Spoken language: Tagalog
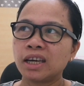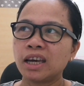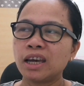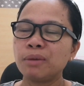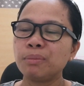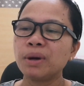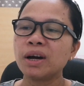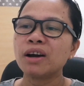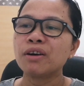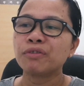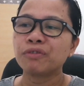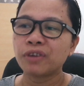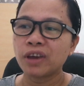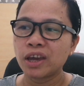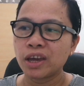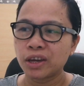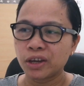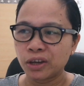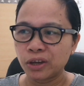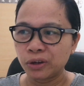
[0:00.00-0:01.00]
eh mga
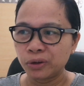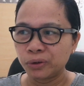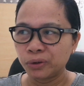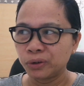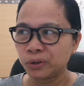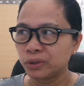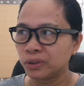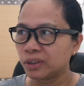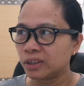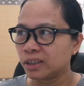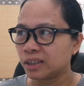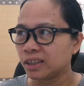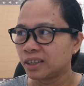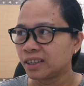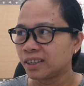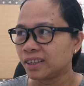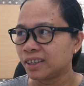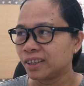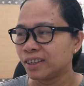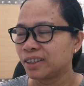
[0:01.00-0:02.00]
fake yun.
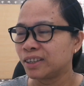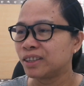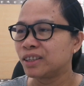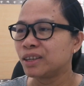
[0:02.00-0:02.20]
ba